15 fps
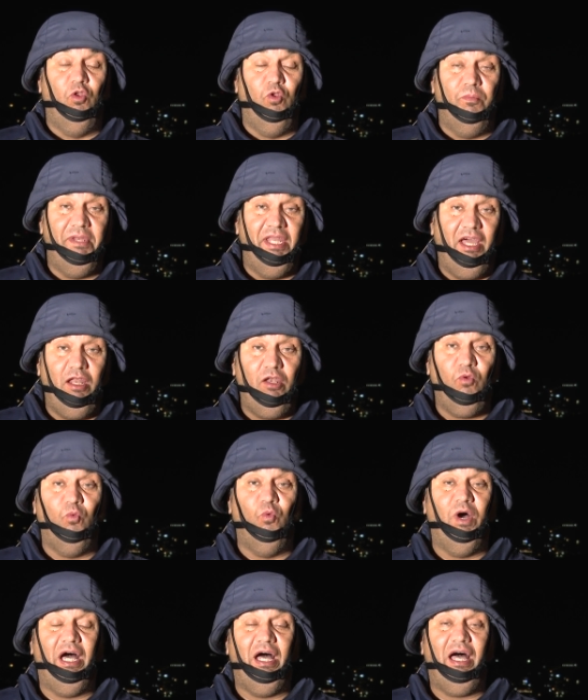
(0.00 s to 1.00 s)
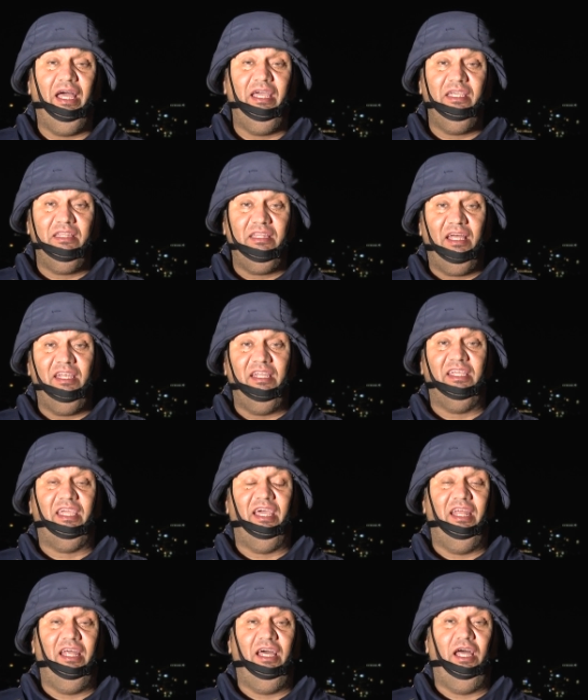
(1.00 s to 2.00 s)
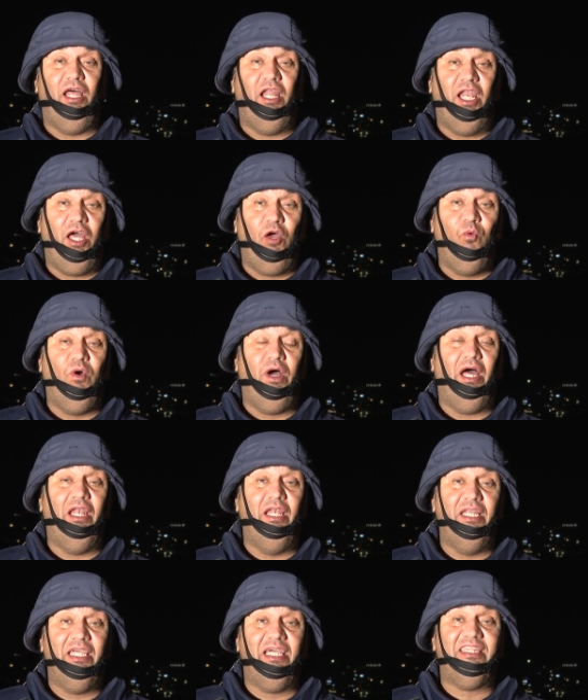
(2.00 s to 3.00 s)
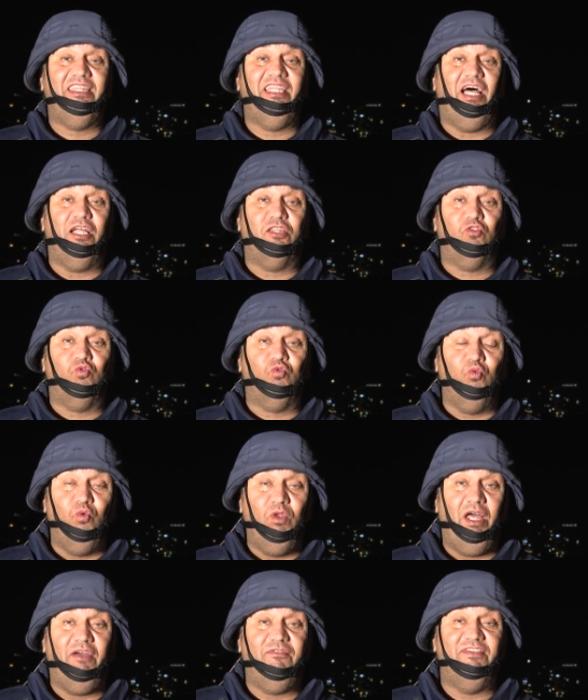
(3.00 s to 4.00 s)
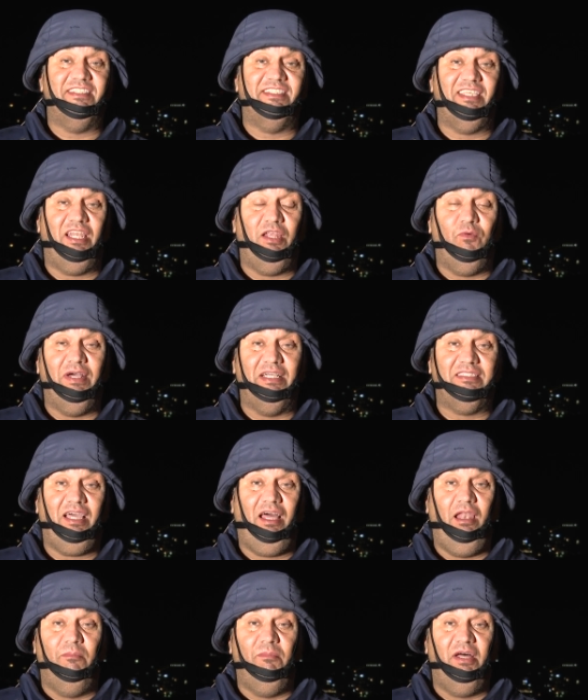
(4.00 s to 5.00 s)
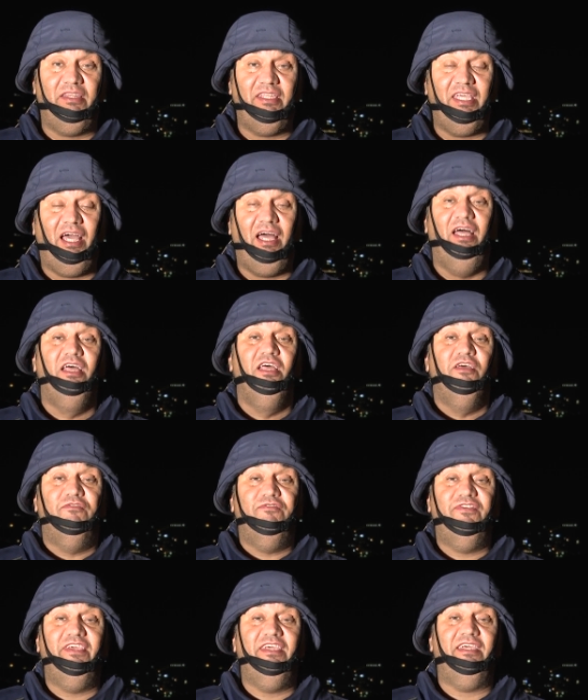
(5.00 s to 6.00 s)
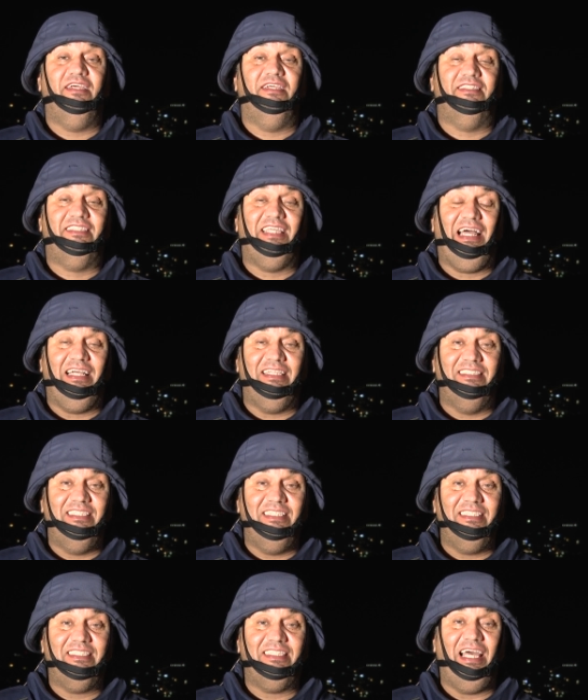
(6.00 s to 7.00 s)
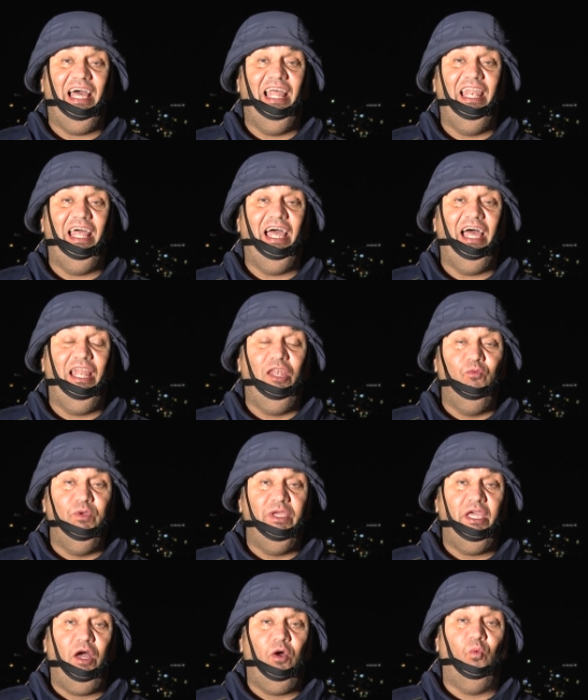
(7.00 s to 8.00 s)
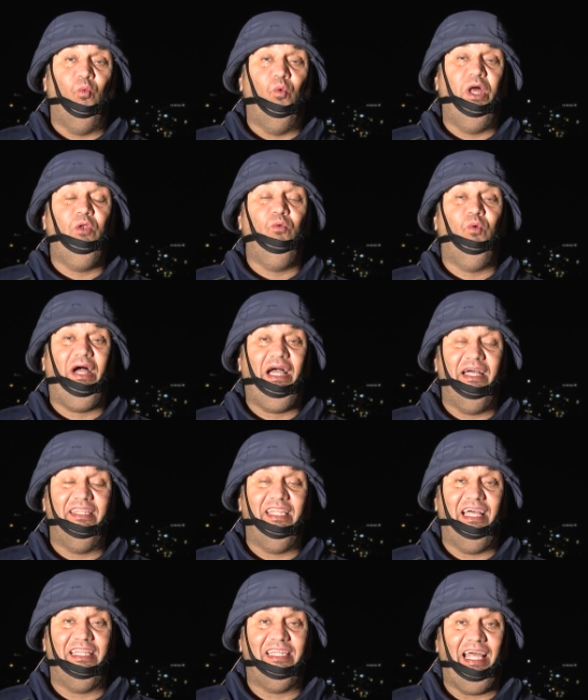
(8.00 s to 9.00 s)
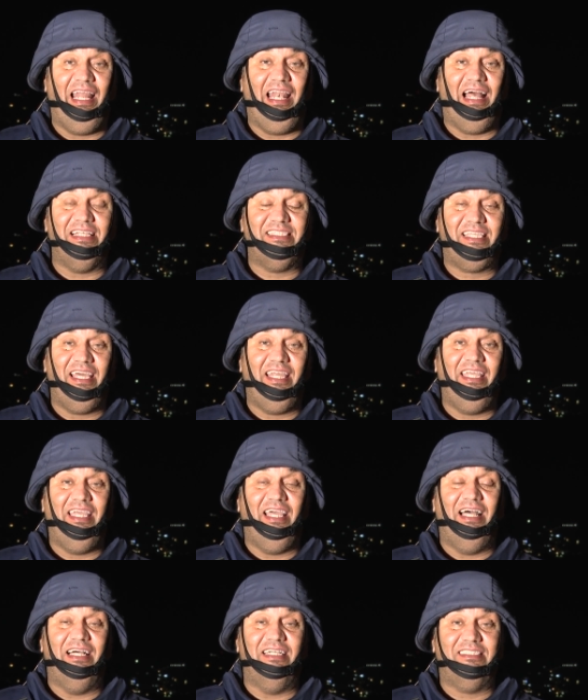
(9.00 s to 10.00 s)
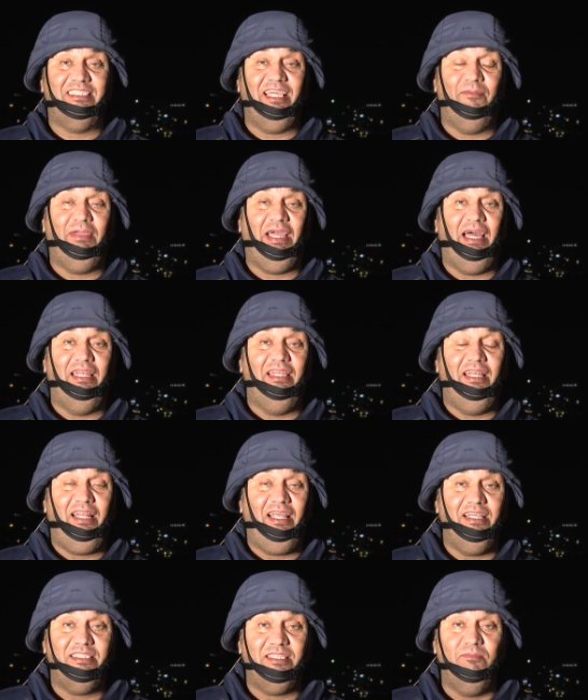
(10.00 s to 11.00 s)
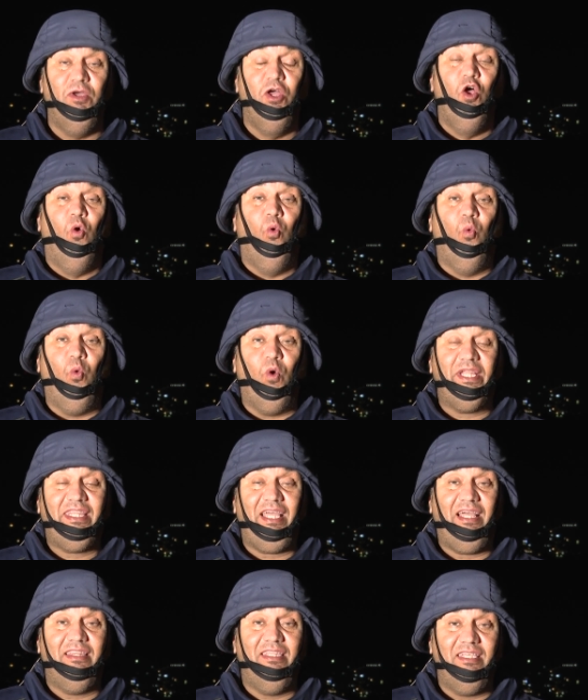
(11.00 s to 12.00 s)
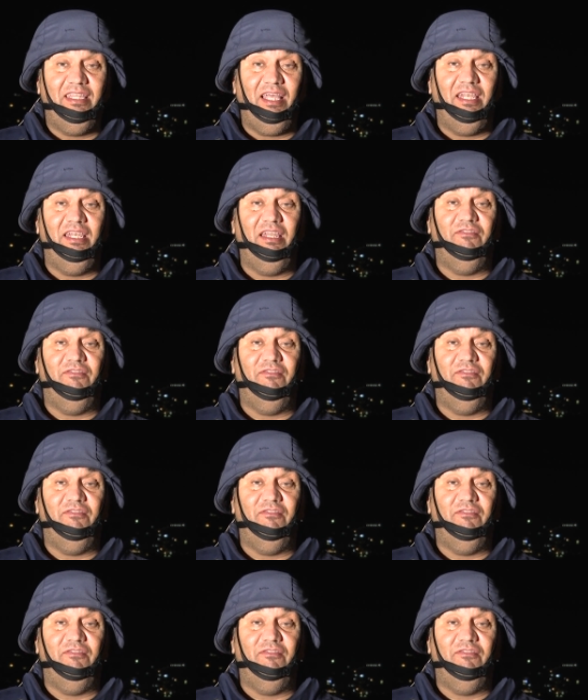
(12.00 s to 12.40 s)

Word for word: لبنان وأيضا كان له اليد الطولة في السنوات الماضية في تحديث الألوية التلوية والوحدات العسكرية التابعة للحزب وتحديدا